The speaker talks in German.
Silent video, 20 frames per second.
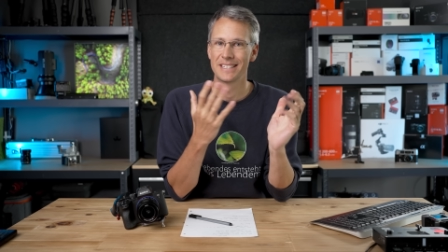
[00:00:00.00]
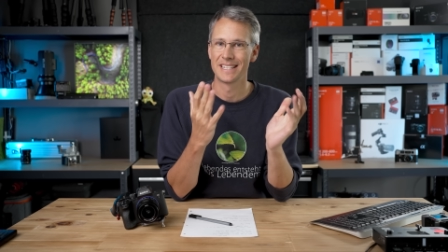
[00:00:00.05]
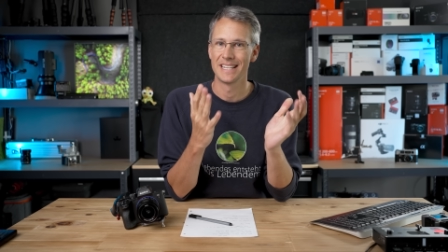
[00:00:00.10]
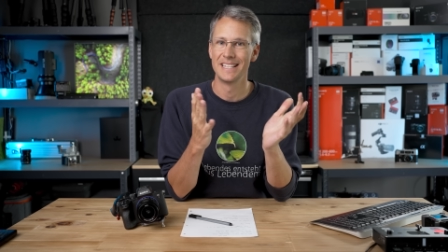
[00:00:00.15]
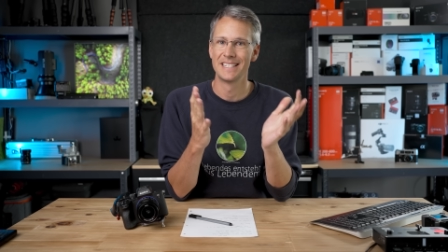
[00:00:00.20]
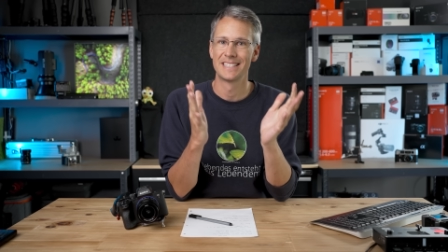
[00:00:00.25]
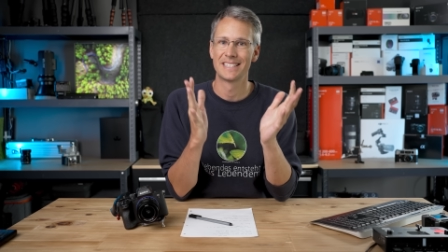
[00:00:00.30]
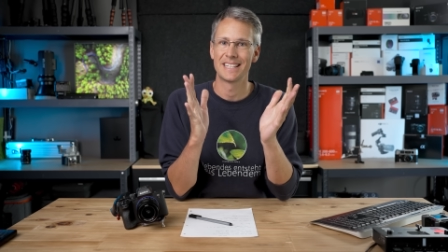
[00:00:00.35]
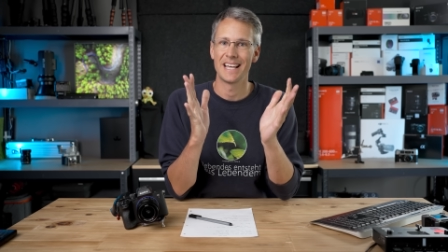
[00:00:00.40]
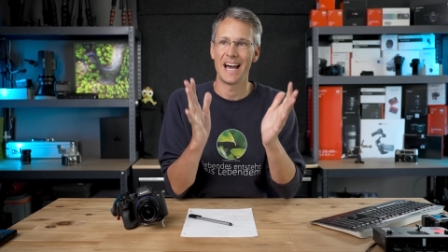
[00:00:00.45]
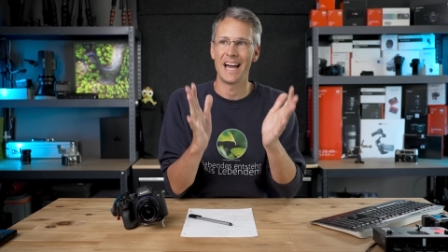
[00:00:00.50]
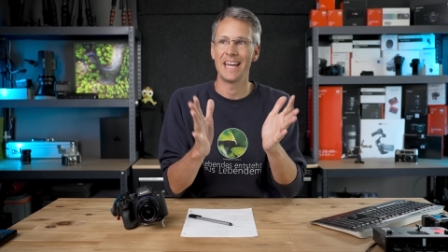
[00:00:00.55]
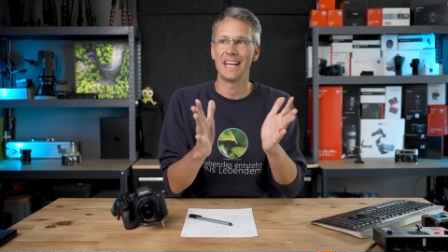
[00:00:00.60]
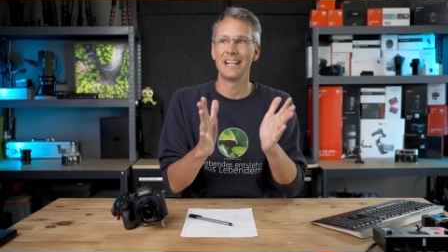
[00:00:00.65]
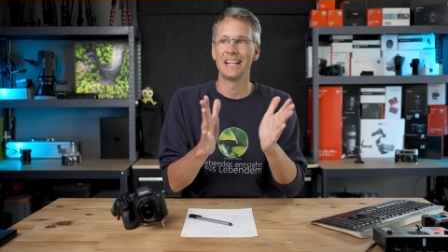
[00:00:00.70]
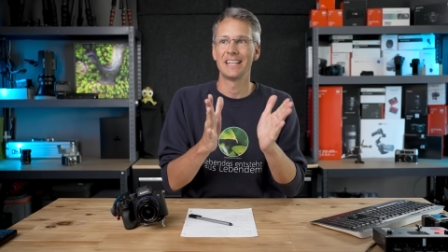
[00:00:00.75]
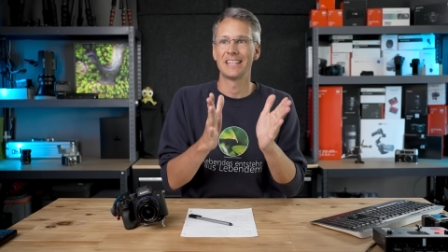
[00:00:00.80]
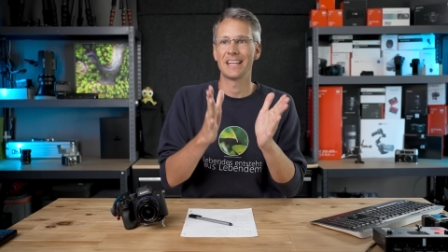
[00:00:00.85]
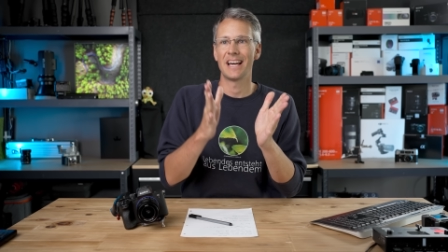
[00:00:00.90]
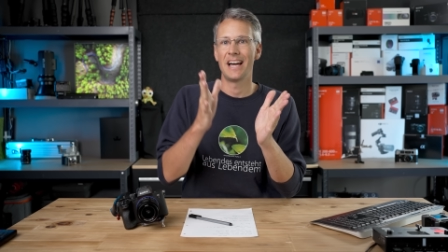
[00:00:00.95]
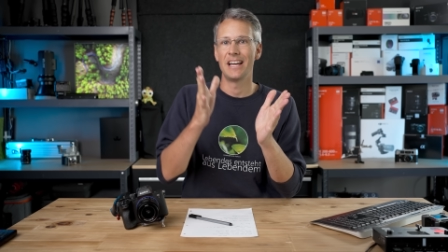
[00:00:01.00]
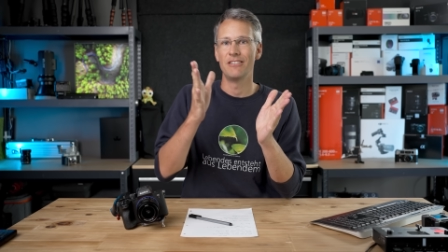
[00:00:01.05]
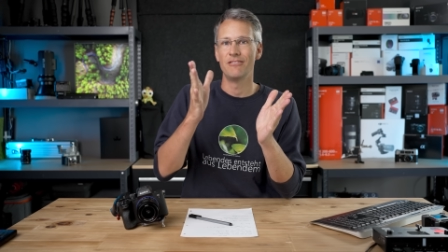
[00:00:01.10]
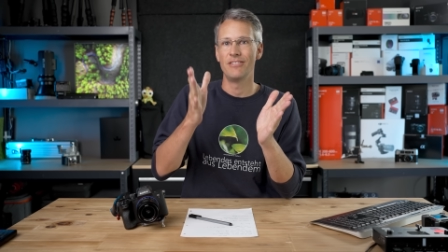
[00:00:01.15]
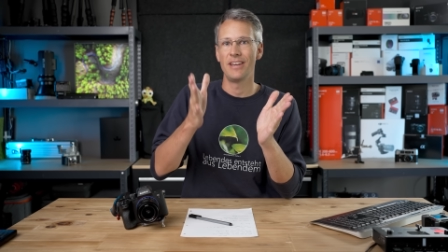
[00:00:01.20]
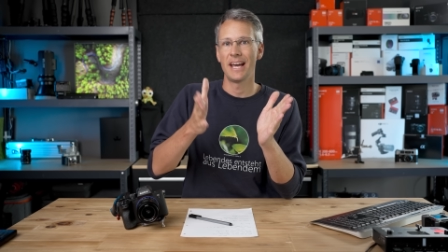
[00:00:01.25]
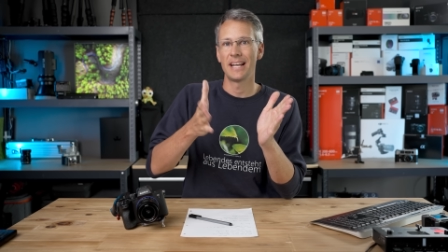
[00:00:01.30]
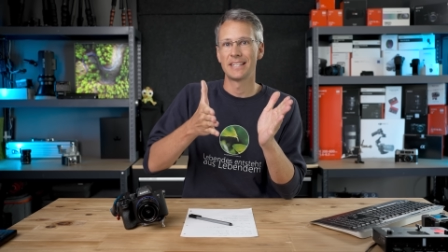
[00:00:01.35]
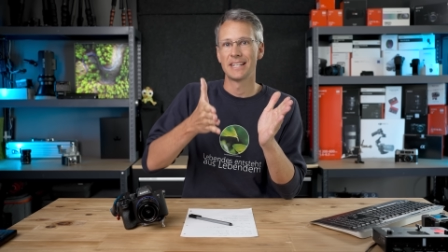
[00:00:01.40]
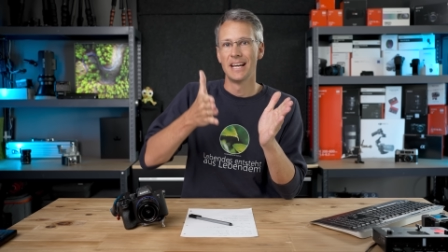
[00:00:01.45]
Es ist eigentlich ein
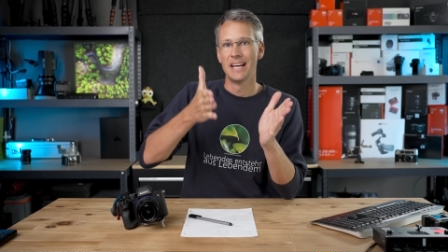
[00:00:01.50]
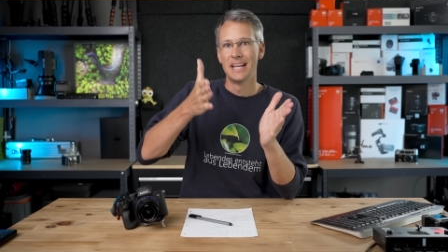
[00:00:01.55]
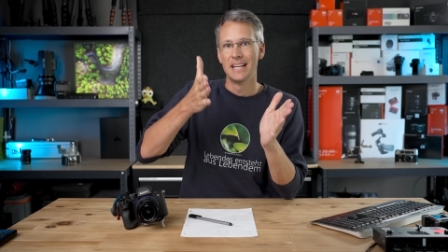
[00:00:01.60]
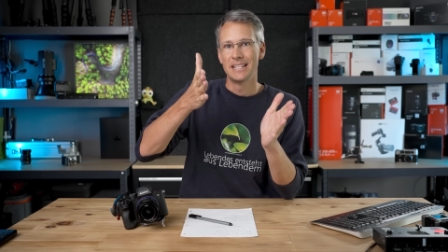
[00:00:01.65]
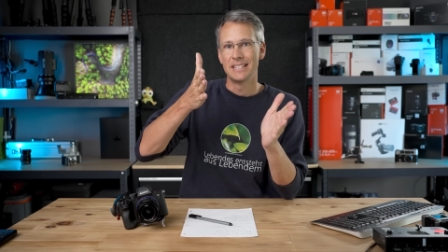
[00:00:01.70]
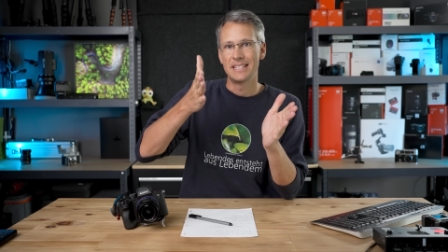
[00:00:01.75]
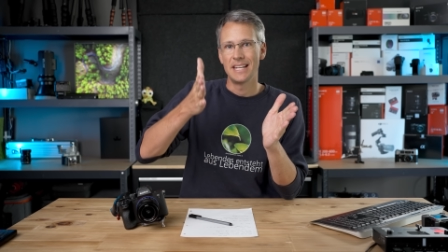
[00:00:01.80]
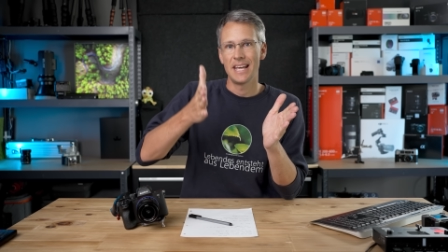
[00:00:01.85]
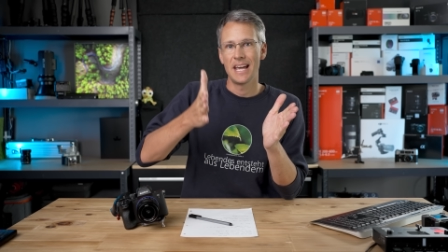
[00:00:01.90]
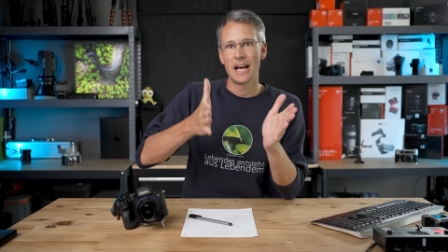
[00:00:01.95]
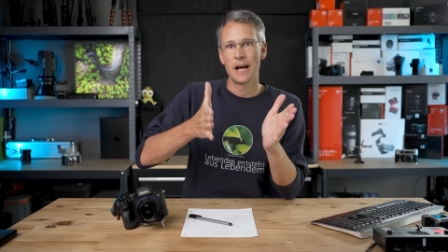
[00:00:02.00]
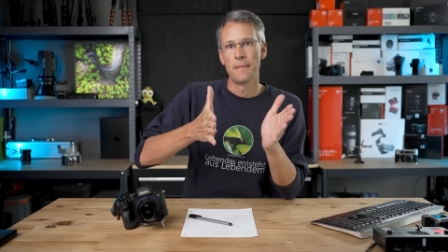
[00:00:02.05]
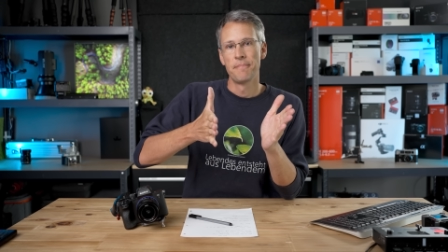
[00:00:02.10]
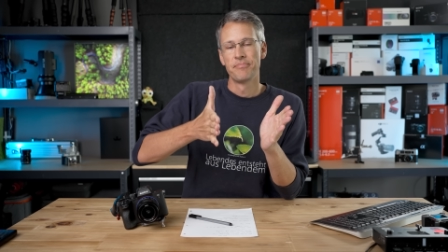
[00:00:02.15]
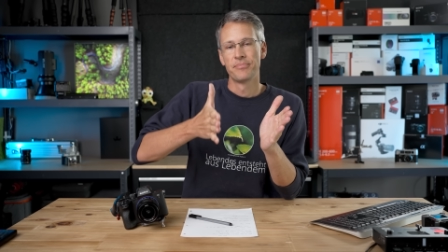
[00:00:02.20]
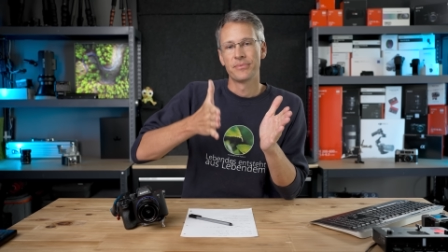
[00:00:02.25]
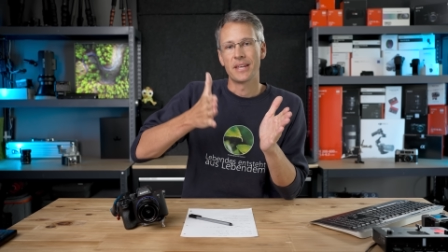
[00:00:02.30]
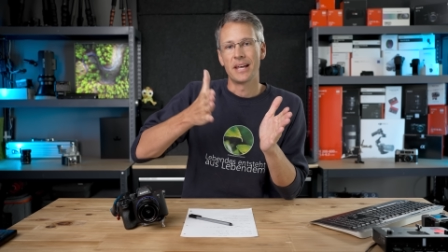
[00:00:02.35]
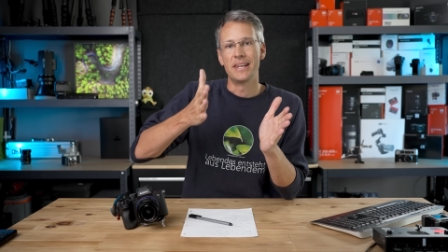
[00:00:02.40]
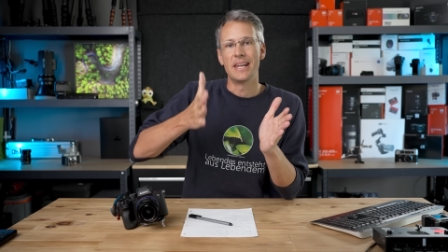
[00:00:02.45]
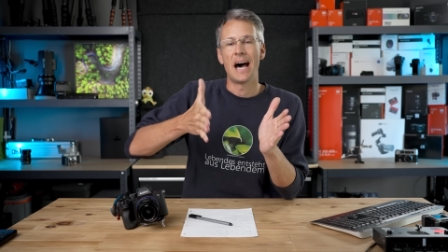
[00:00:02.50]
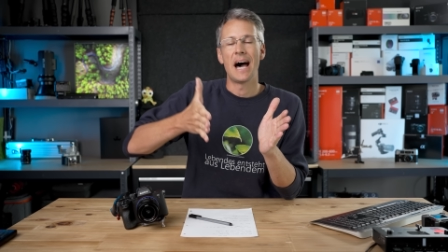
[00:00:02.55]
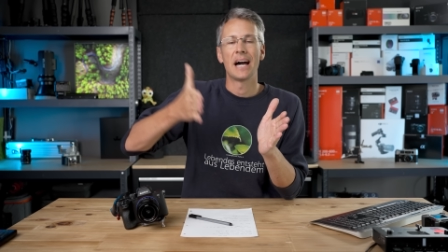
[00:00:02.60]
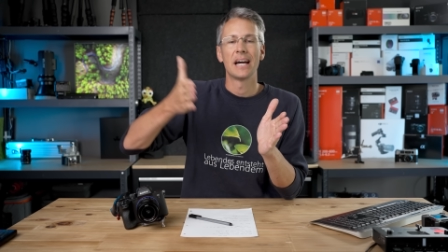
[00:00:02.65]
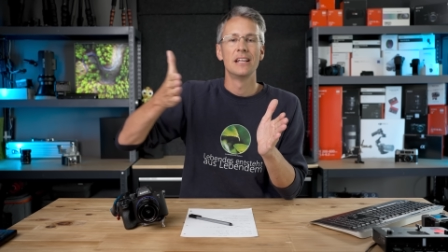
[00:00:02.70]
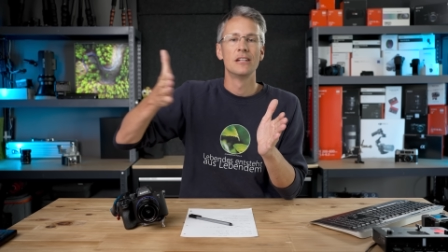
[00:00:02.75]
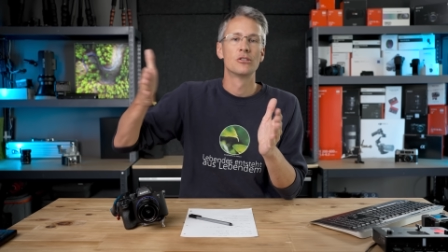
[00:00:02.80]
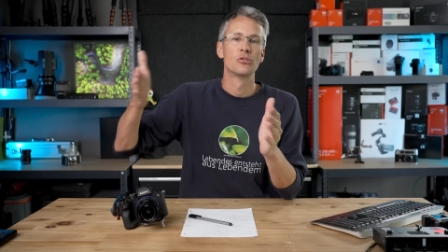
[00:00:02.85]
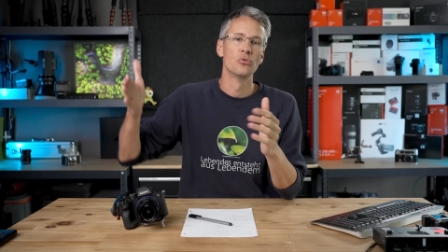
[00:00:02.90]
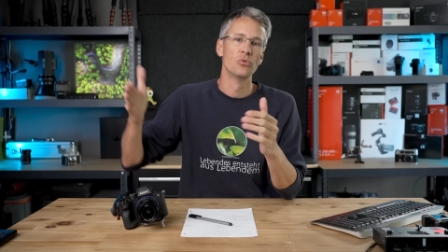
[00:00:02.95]
Wert, der danach
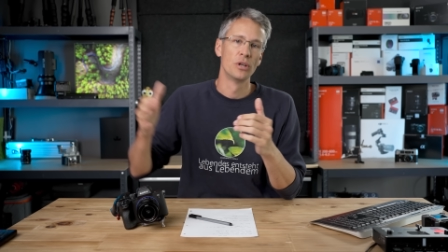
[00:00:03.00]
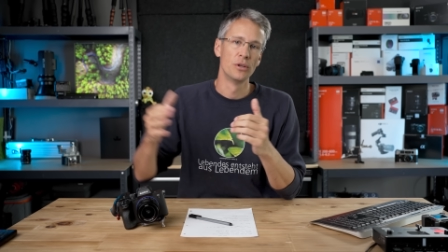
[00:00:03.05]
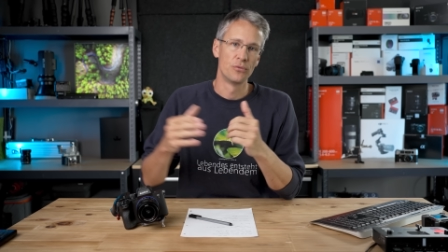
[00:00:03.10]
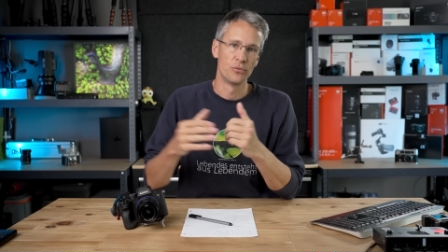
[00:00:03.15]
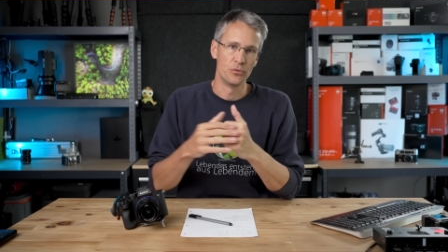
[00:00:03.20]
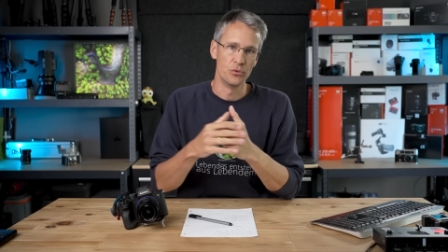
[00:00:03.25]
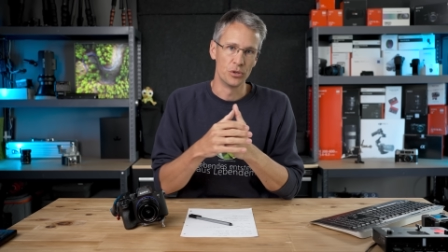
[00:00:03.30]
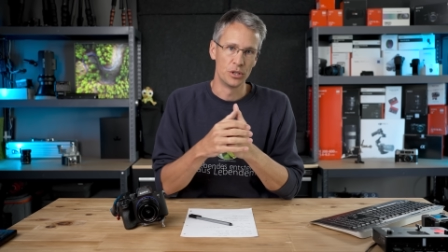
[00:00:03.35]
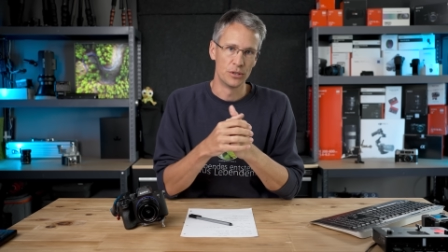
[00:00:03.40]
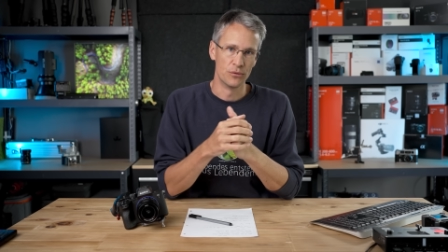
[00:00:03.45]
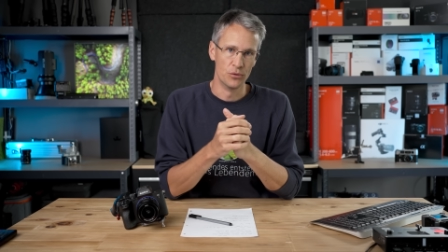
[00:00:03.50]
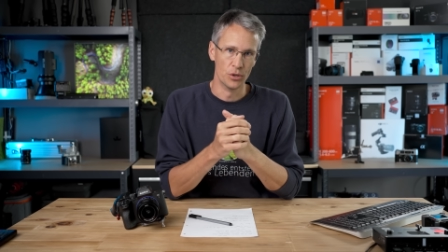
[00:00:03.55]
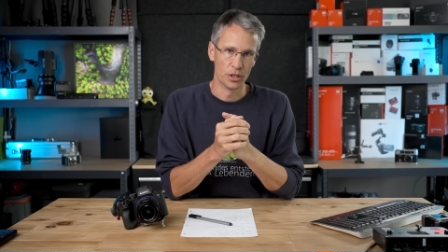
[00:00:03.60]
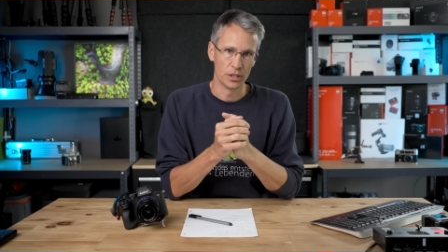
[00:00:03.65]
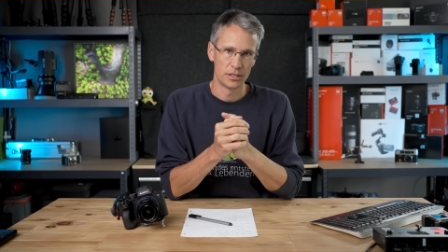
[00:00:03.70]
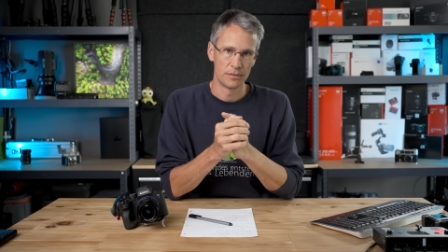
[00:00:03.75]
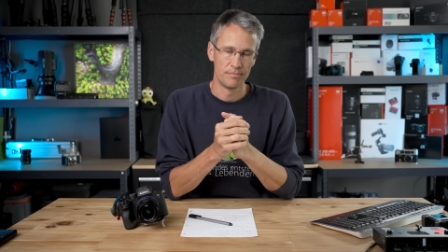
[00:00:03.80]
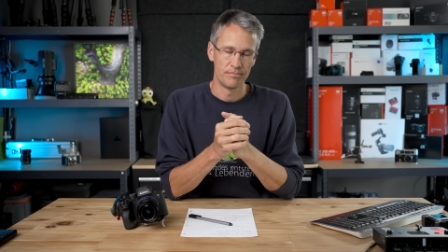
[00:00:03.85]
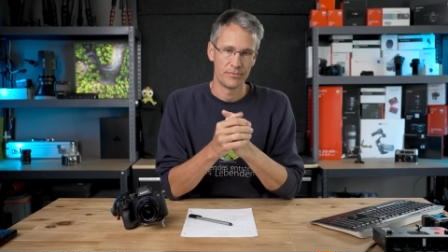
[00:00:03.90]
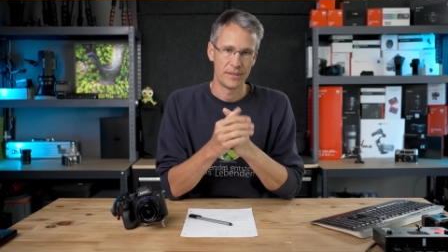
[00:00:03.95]
hinzugefügt wird.